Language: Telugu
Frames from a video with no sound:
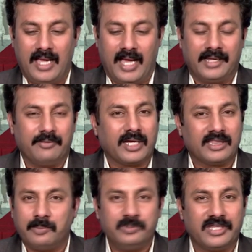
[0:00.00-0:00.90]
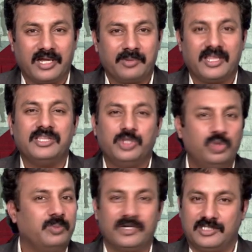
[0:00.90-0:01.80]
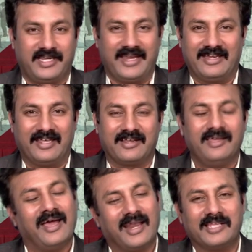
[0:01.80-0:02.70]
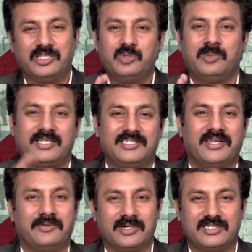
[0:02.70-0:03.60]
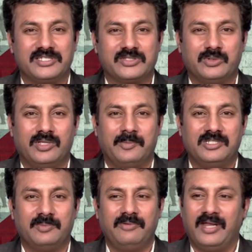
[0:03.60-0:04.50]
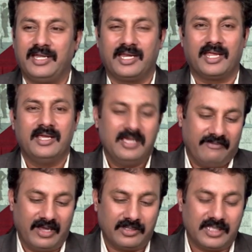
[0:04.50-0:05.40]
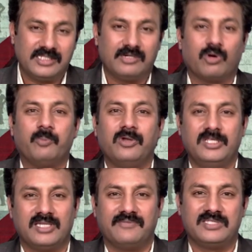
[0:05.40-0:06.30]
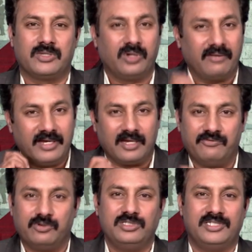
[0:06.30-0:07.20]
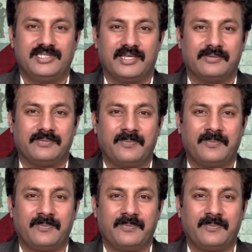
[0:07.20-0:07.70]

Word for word: అంటే ఒక తప్పు జరిగినప్పుడు దాని దిద్దుబాటు చర్య అంటారుగా అలాగే దిద్దుబాటు చర్య ఒకటి చేసుకుందామని చెప్పి వెంటనే వాళ్ళకు తెలిసిన ఒక పోలీస్ ఆఫీసర్ ఉంటే వెంటనే ఫోన్ చేశారు